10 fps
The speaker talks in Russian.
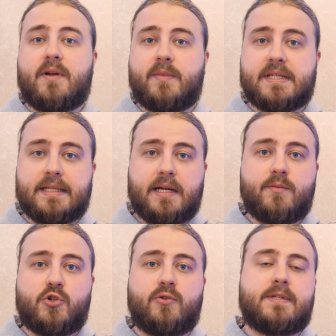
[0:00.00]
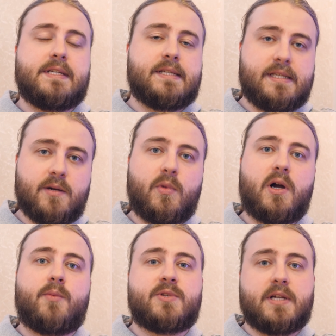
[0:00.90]
вами знаем, что система
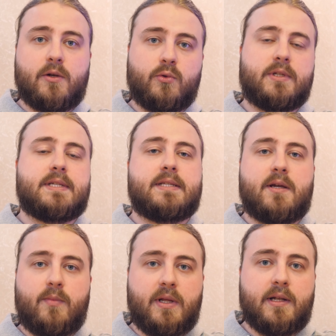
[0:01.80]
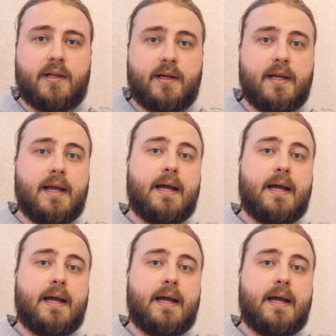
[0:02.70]
абсолютно стабильна.